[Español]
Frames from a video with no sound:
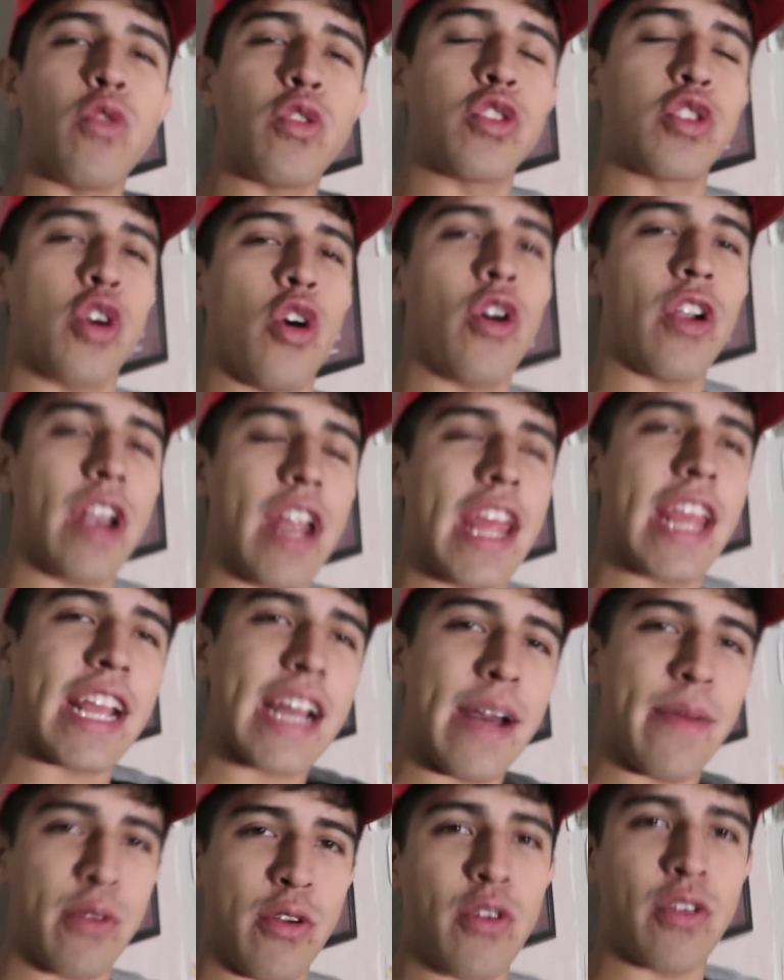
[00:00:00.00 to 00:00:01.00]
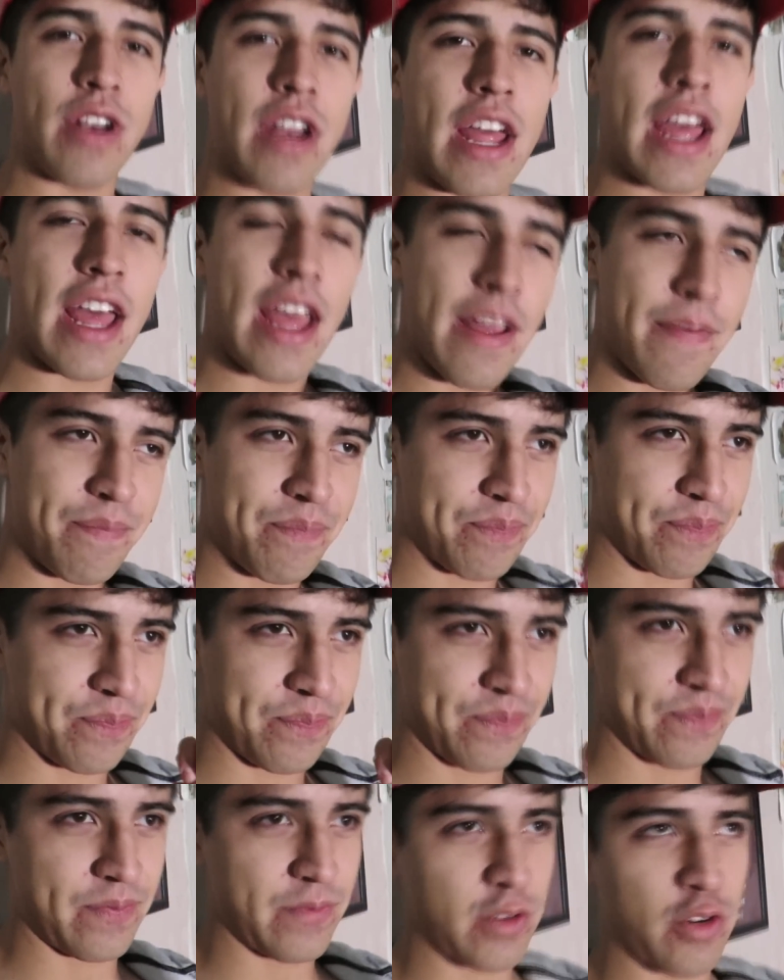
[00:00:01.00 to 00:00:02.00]
buchona y cabrona
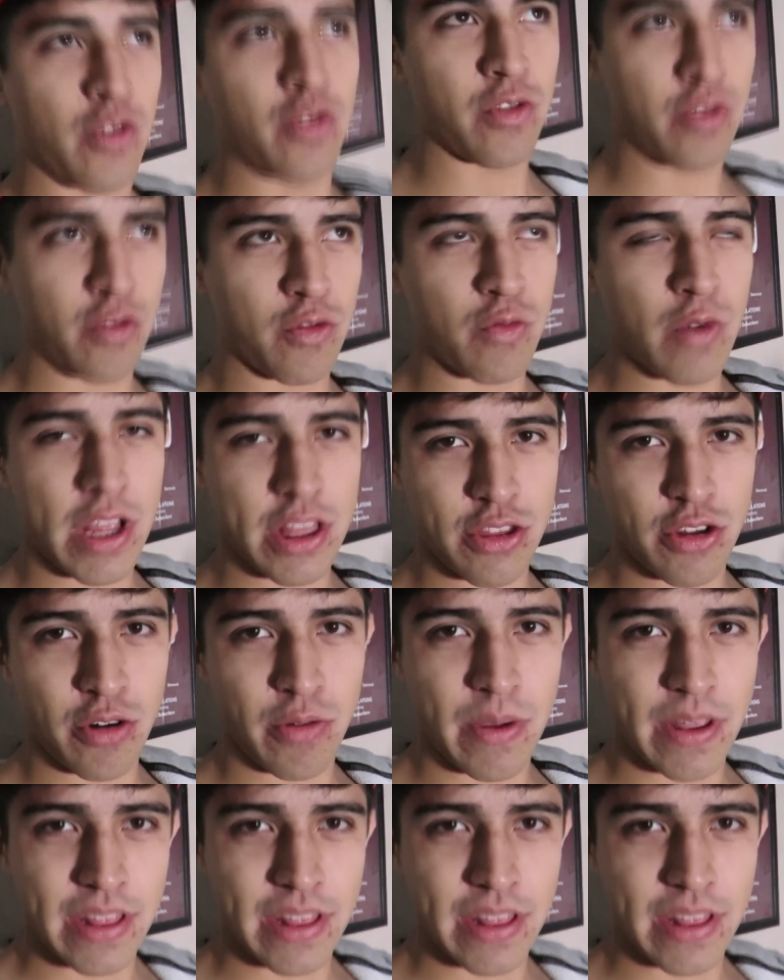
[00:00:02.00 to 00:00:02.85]
con cuatro